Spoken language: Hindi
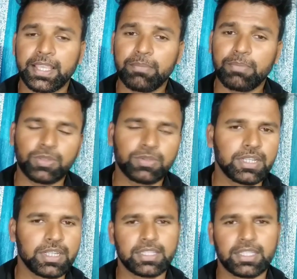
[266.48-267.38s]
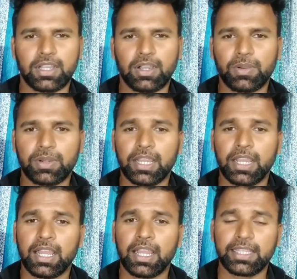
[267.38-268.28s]
ये बहुत गलत है और
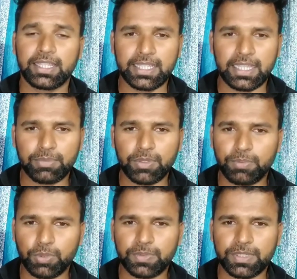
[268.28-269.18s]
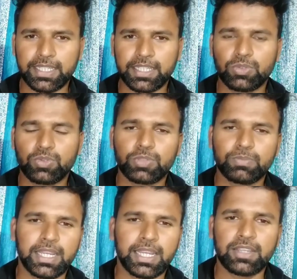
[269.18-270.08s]
यदि आपको प्रूफ चाहिए तो कुछ
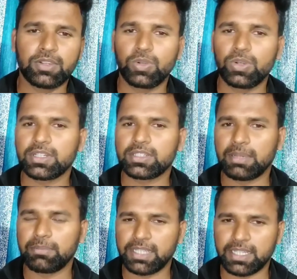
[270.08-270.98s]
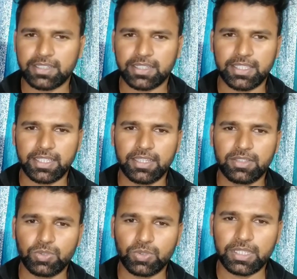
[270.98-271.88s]
महिलाएं खुलकर सामने आ सकती हैं
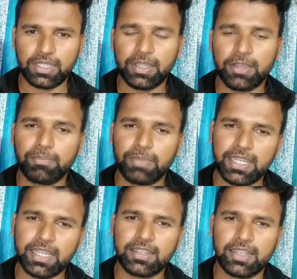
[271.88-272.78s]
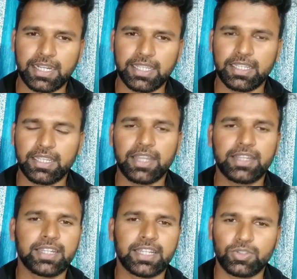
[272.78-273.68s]
जो कि महिला खिलाड़ी हैं
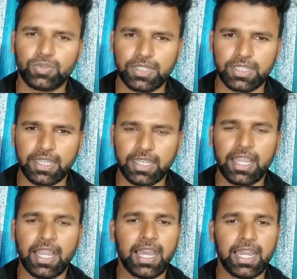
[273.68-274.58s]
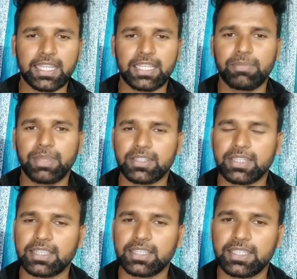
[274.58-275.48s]
अन्य राज्यों की है हालांकि मेरे
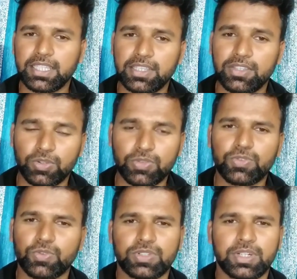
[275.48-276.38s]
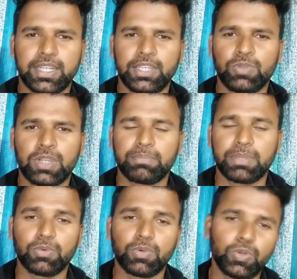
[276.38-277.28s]
साथ ये यौन शोषण नहीं हुआ है
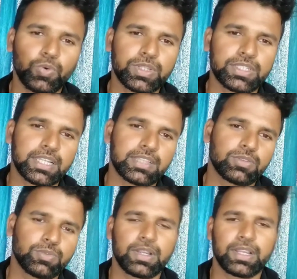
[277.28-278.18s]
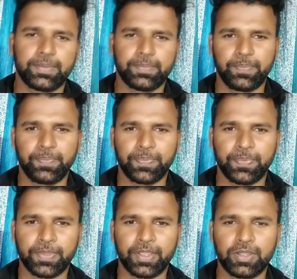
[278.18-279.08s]
पर उन लोगों के साथ हुआ है
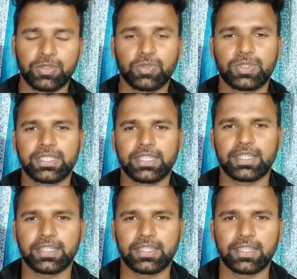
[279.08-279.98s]
सोचिए